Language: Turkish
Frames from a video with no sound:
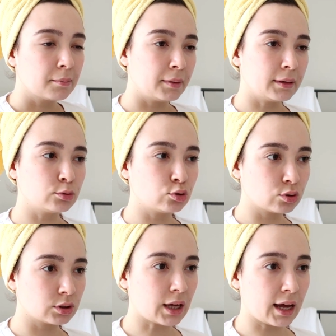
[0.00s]
Bir
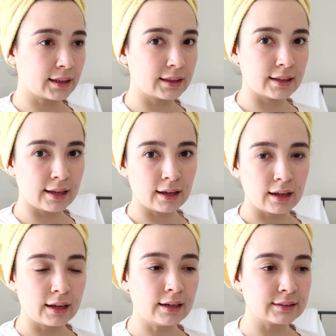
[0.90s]
buçuk saatte
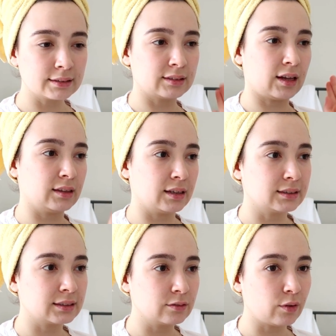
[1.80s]
en azından
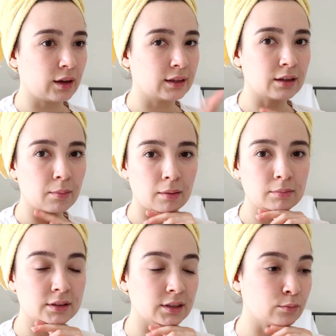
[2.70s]
yarısını falan
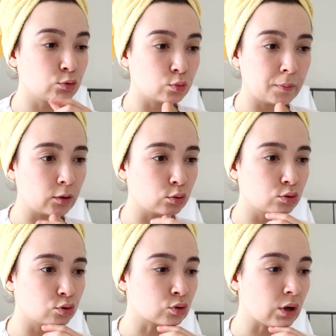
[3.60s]
tamamlasam süper olur.
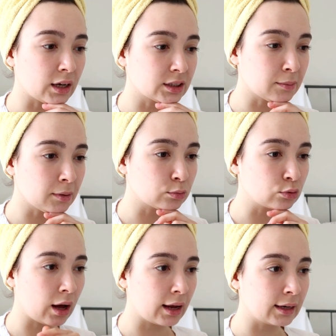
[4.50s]
Çünkü akşama
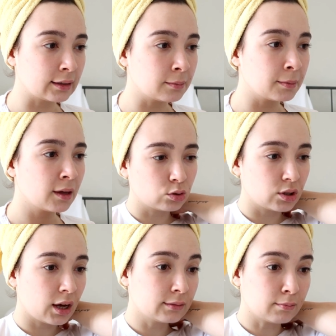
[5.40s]
bunu halledip
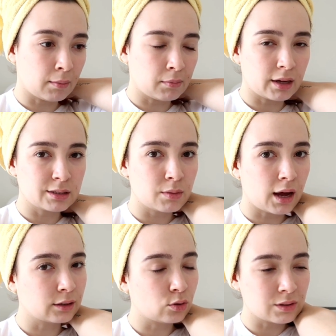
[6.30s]
hocaya atmam lazım.
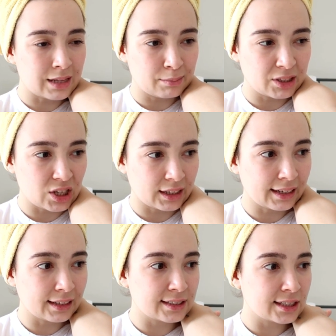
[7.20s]
Yani
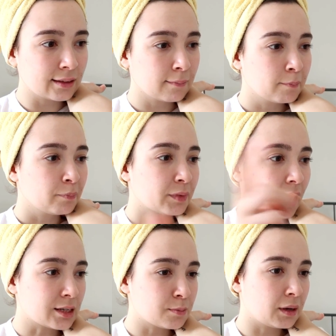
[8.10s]
gözlemleyecekleri için
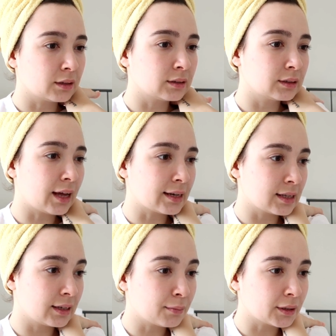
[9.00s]
ders planını
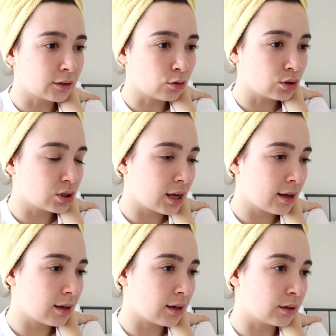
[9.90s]
derse girmeden
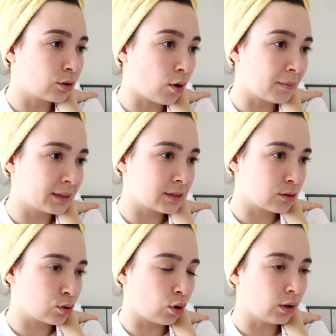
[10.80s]
önce görmek
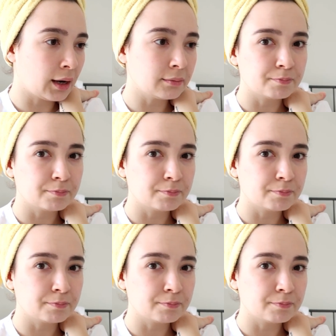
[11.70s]
istiyorlar.